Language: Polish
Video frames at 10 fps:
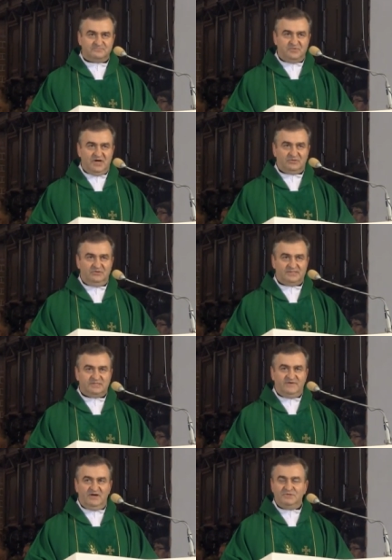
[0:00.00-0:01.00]
jak to
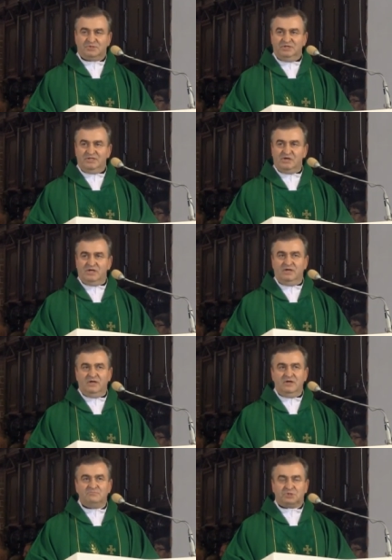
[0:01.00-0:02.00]
nazywamy, czyli tej
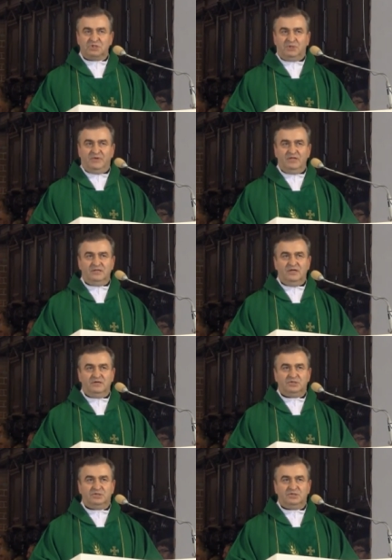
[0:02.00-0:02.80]
mszy świętej,